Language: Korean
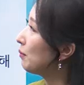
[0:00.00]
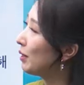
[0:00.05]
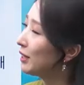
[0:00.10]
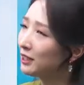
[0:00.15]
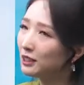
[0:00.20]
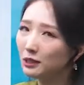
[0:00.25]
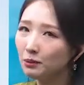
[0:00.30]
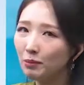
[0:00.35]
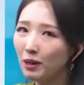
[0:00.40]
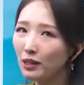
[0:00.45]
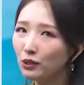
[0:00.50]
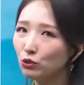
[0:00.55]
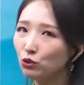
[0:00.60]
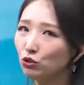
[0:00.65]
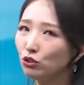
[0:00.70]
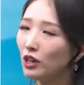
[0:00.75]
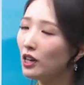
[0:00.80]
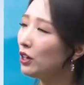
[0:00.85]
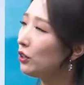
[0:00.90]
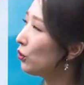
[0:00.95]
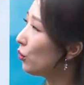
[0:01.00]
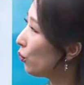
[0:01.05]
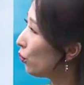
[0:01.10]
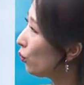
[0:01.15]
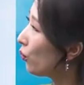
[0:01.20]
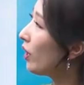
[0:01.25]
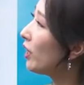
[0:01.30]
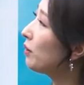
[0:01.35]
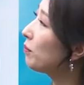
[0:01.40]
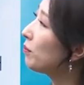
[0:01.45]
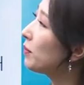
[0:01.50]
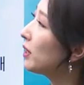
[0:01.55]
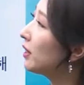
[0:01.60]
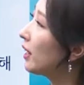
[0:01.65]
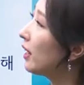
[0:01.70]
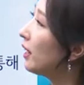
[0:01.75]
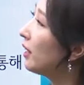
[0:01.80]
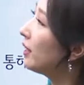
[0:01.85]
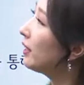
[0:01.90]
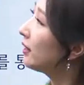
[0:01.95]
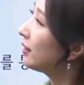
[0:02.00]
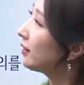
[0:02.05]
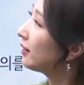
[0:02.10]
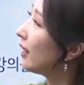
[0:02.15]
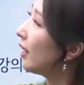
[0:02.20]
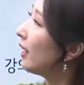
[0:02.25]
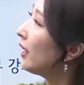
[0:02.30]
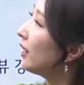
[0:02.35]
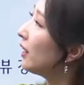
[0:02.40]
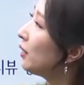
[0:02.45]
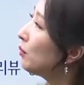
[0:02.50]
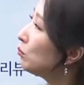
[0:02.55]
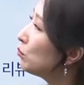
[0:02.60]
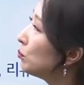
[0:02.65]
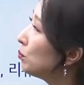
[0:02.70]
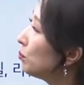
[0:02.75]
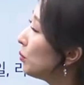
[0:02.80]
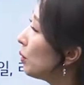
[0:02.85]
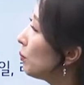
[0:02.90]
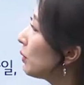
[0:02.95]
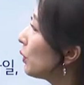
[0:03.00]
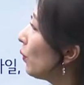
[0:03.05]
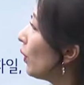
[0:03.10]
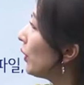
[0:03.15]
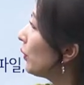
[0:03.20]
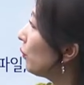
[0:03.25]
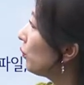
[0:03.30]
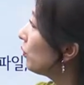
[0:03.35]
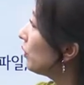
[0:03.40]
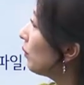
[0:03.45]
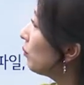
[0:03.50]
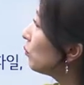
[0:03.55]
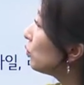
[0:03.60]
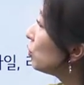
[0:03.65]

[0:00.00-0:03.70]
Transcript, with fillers: 마지막 수강 효과입니다. 다양한 문법이 활용된